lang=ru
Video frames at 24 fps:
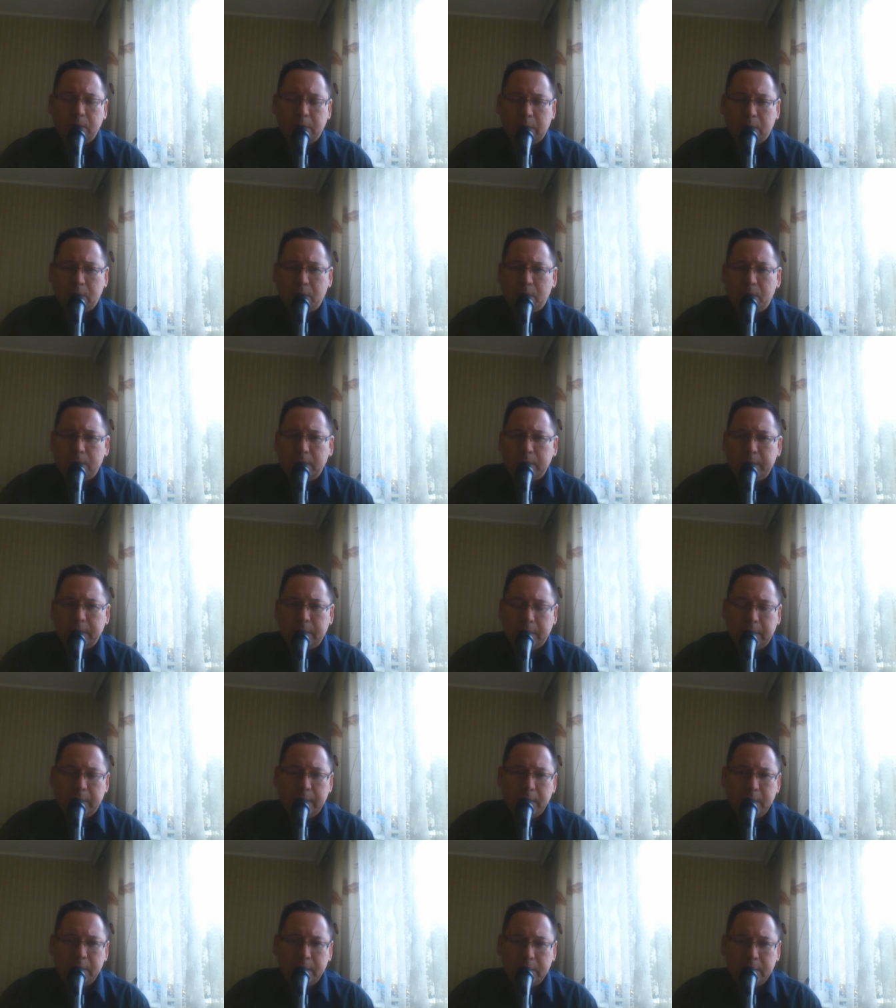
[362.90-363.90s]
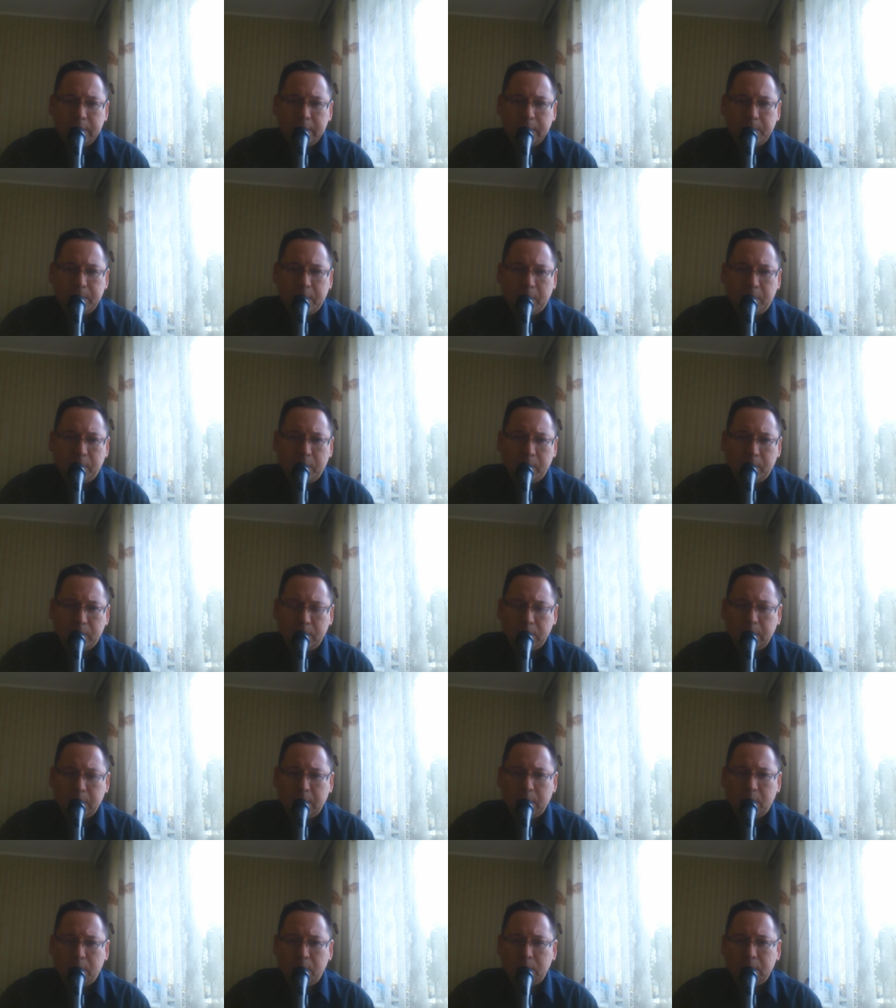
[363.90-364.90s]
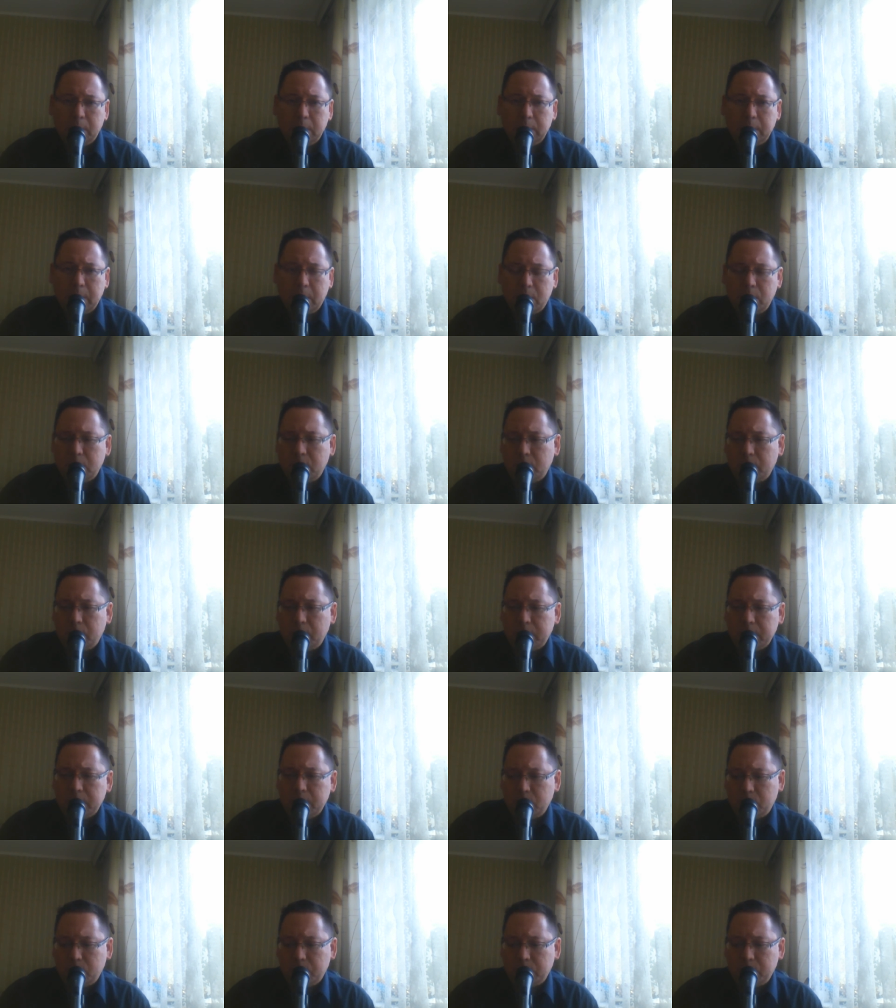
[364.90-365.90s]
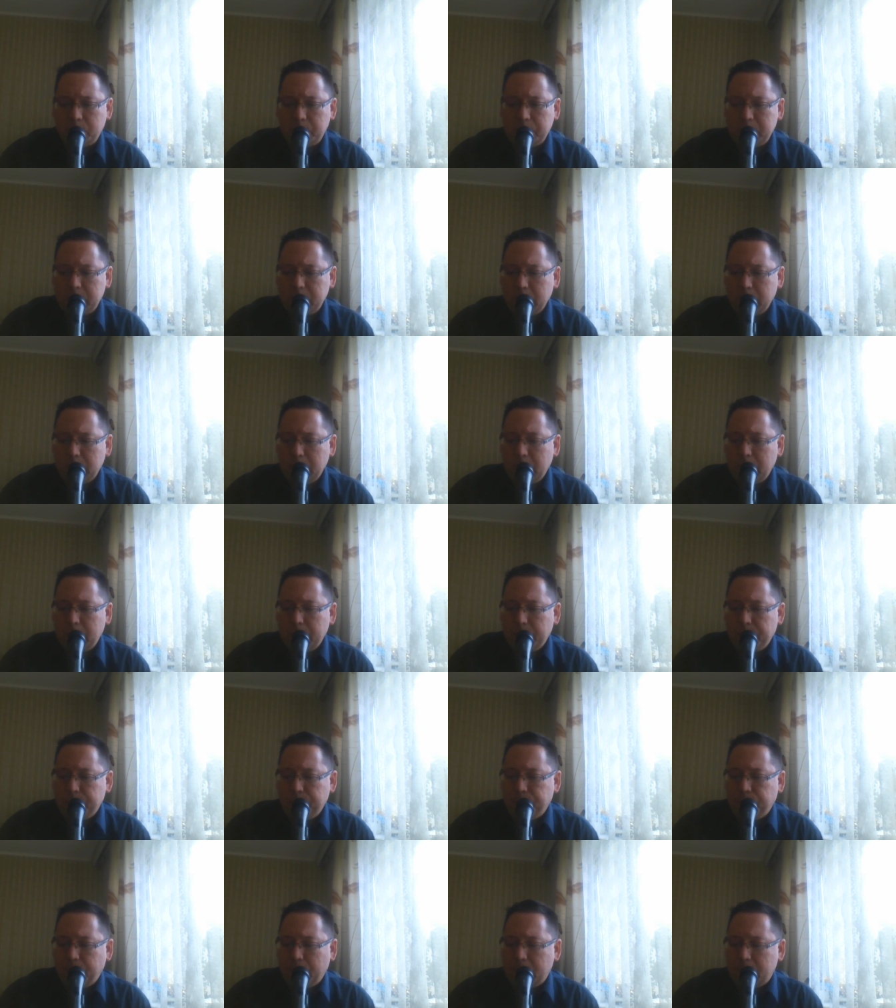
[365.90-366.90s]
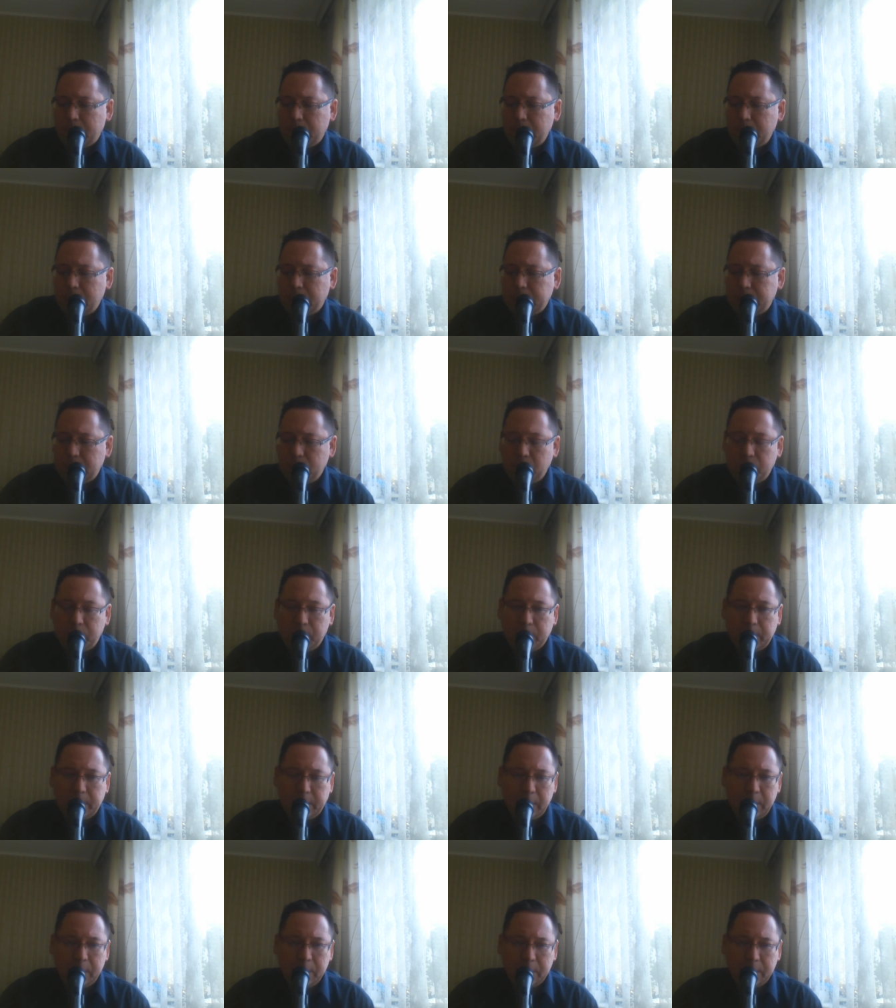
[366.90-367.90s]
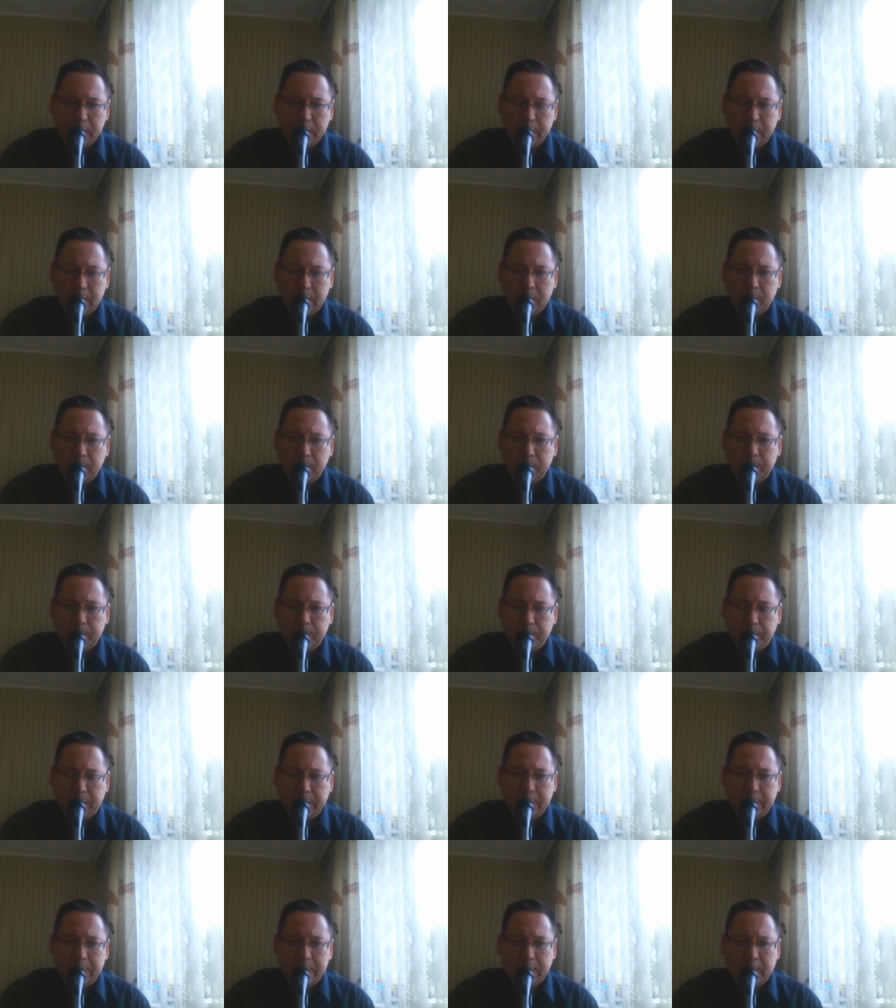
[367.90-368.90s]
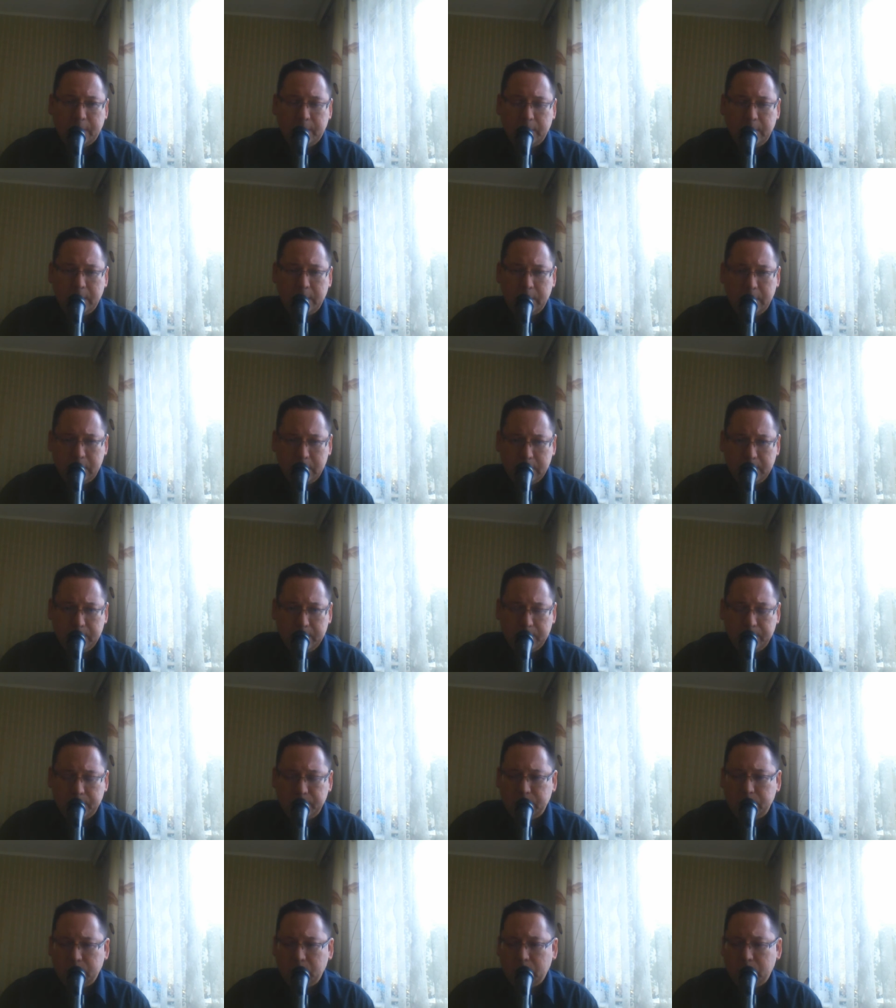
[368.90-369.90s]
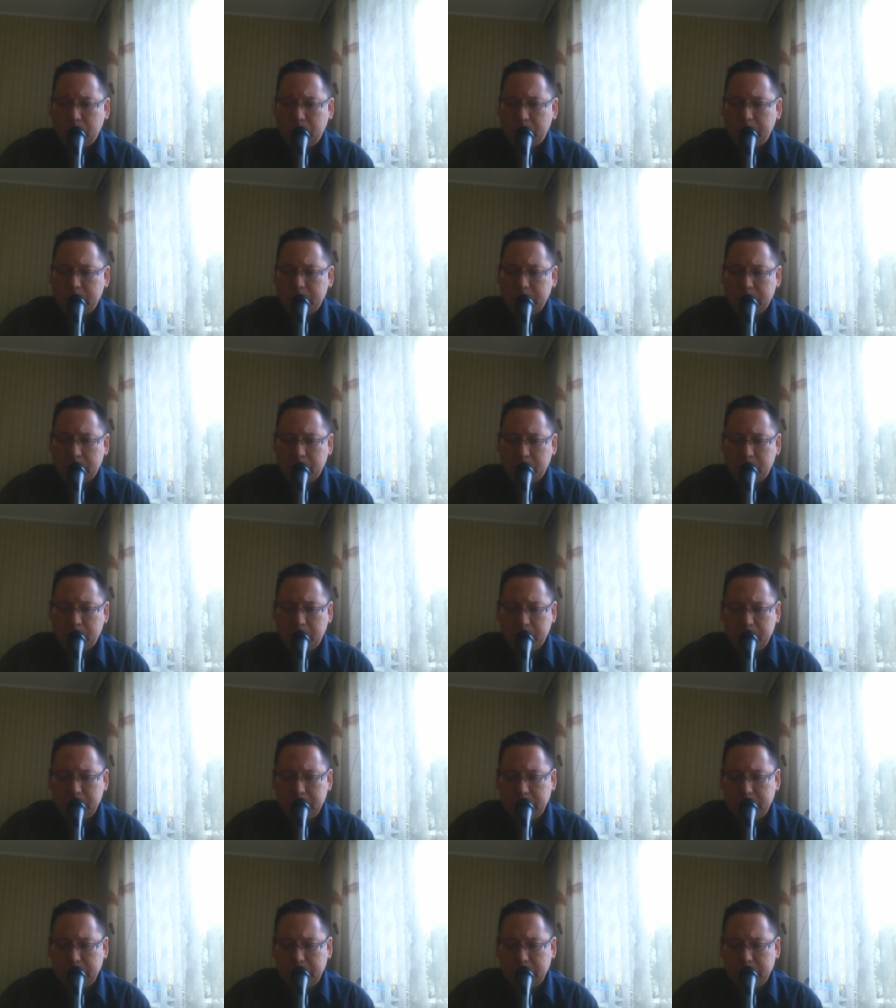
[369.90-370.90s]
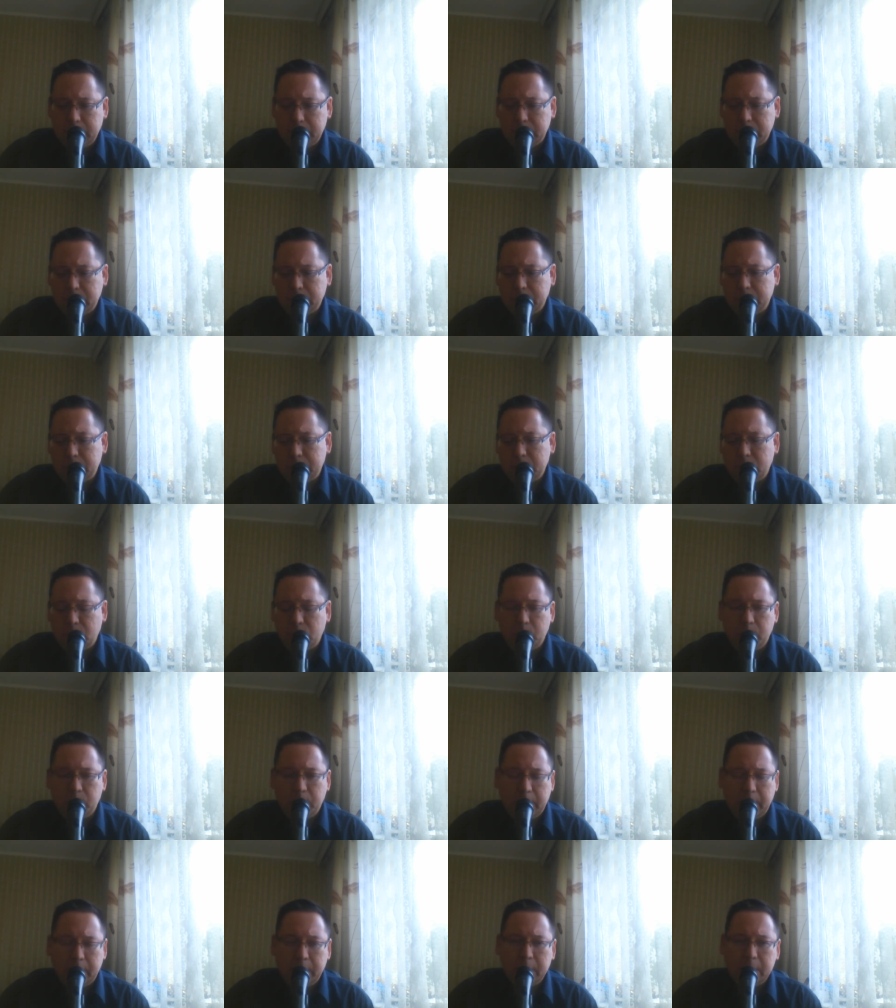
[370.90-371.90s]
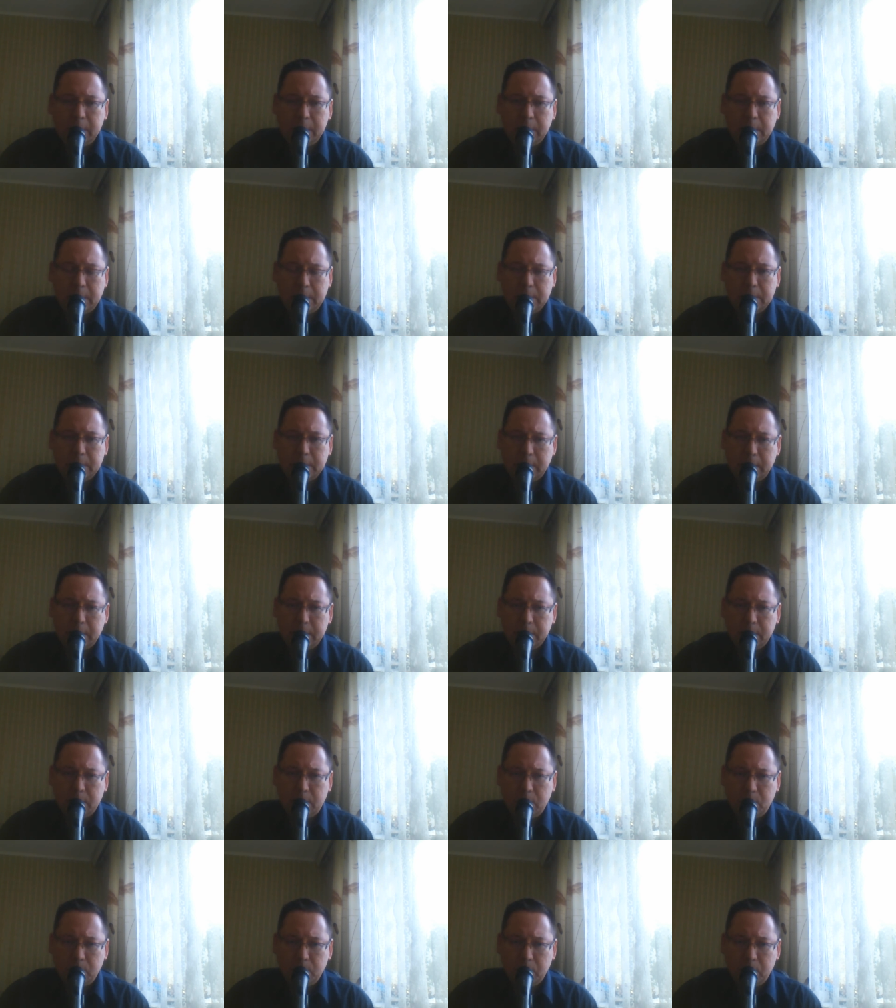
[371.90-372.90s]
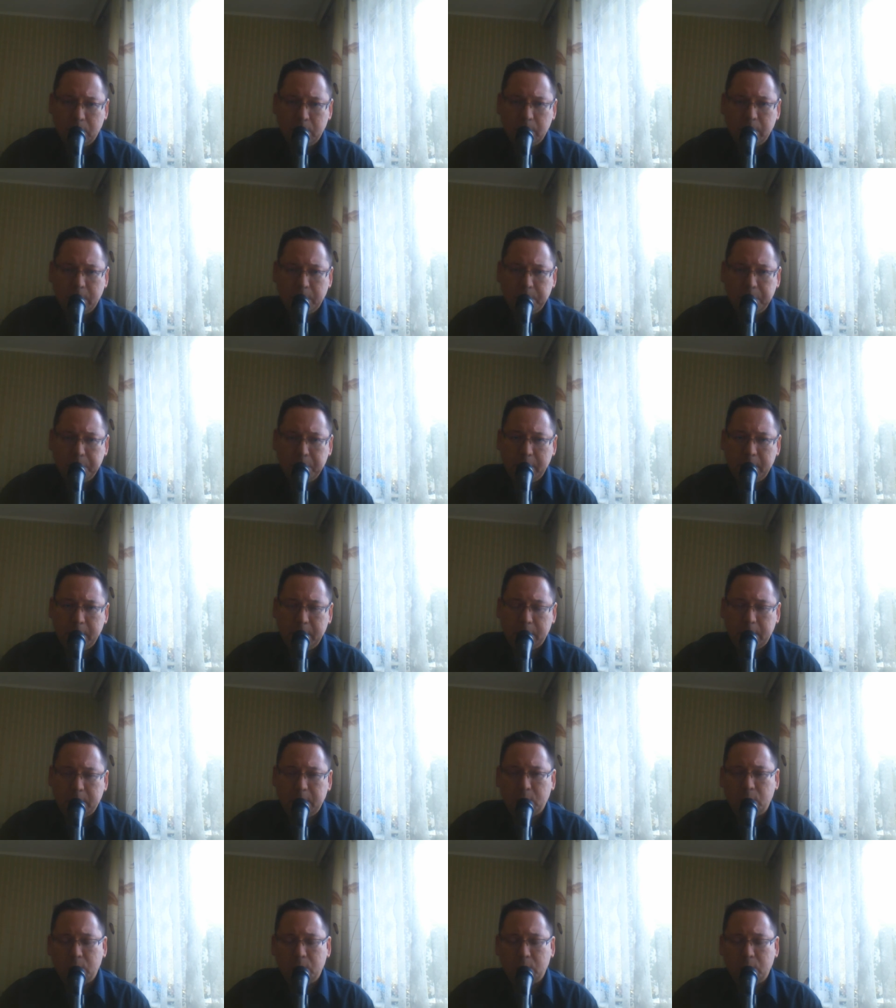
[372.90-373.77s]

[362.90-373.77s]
какого-то этноса, по поводу какого-то народа у вас может быть э, некоторое мифологическое представление. Но на самом деле любая генерализация, любое обобщение — это